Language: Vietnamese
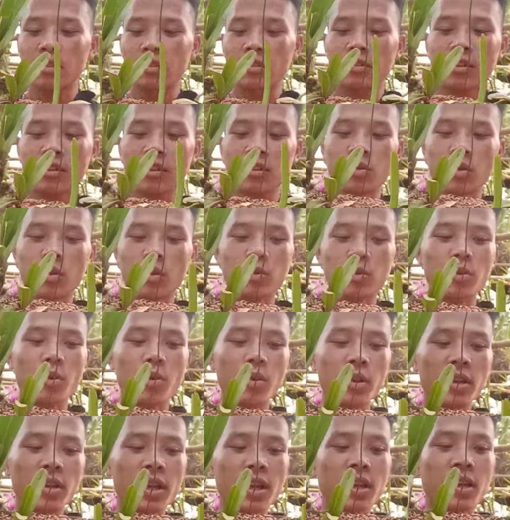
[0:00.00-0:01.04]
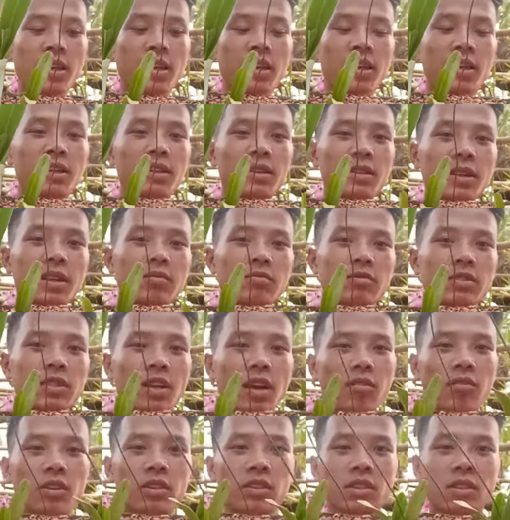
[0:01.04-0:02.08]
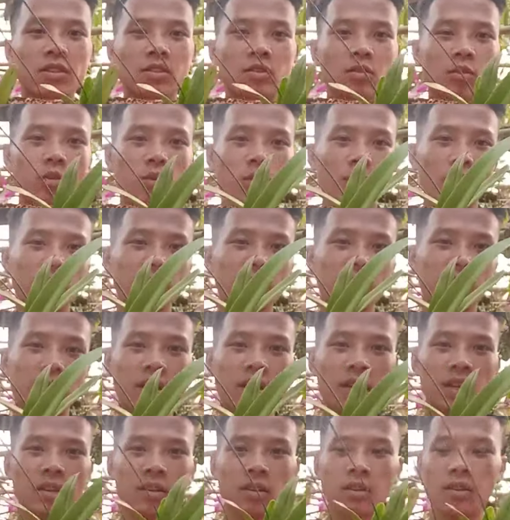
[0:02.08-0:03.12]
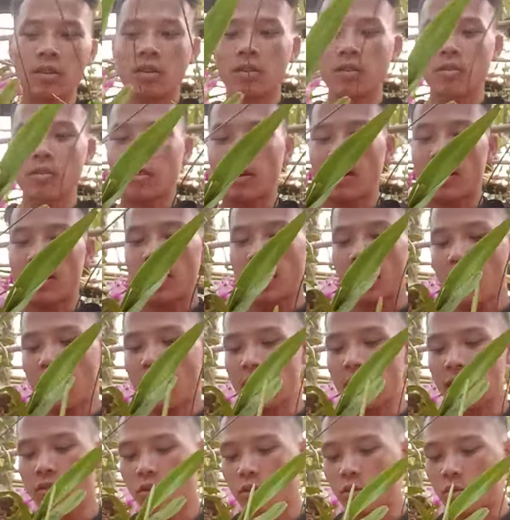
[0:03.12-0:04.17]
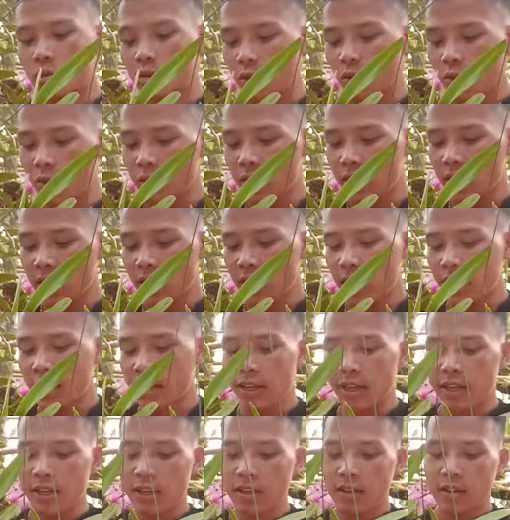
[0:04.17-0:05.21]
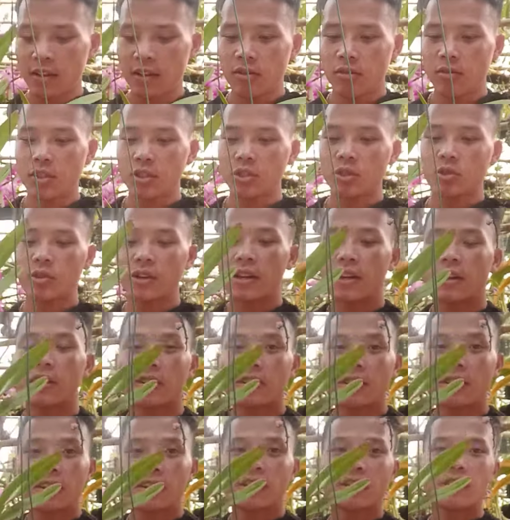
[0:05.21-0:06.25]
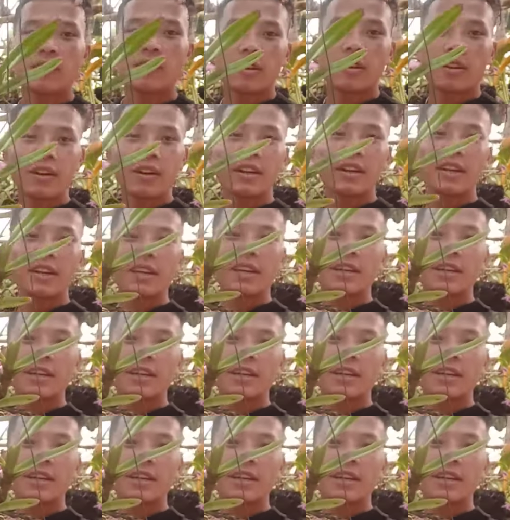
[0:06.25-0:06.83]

chơi xổ số nhá. Năm sau nó sẽ sổ qua cho các bác. À, hàng xổ số thế này thì nói chung là nó hơi